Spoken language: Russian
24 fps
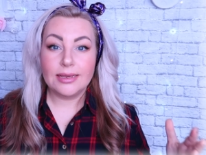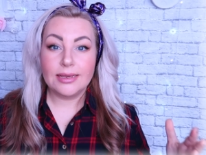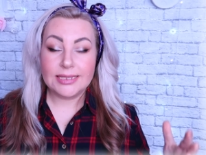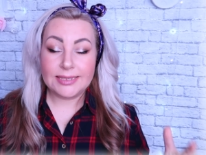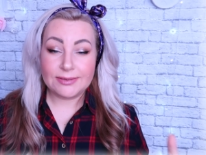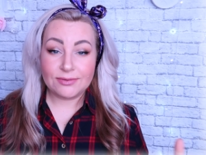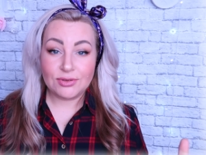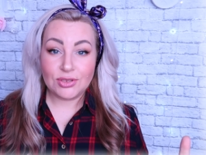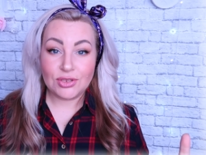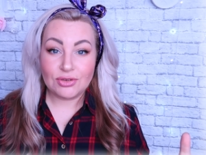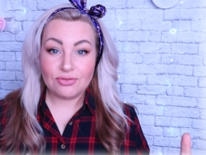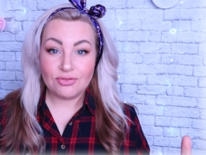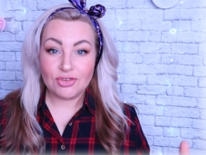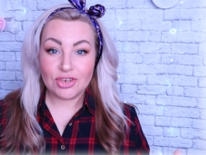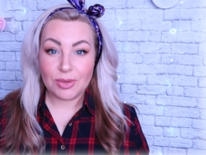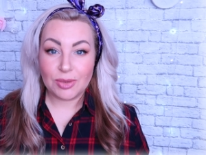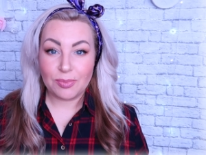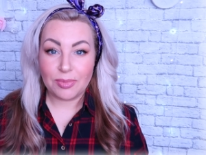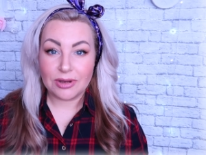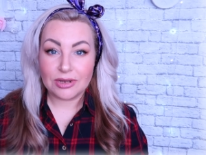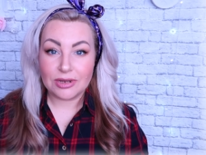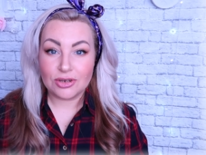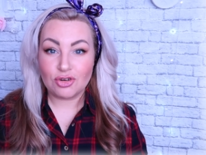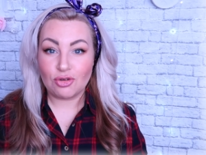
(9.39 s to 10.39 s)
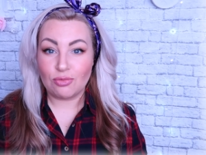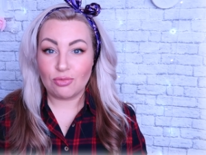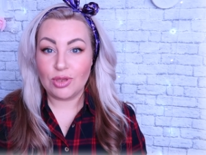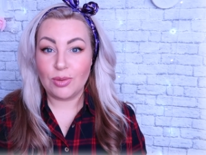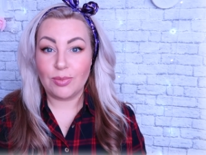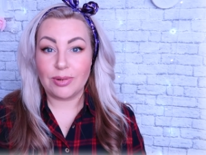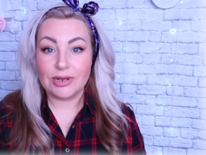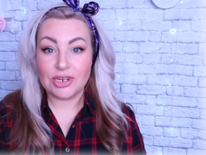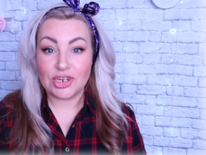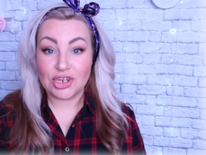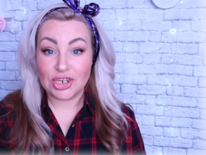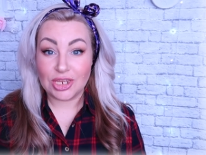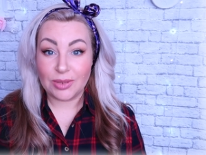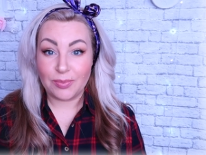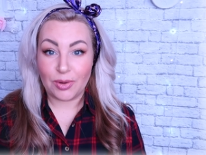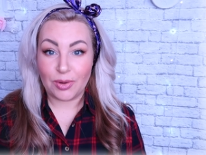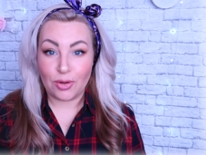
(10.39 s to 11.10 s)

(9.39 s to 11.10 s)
Сегодня, девочки, покажу вам небольшие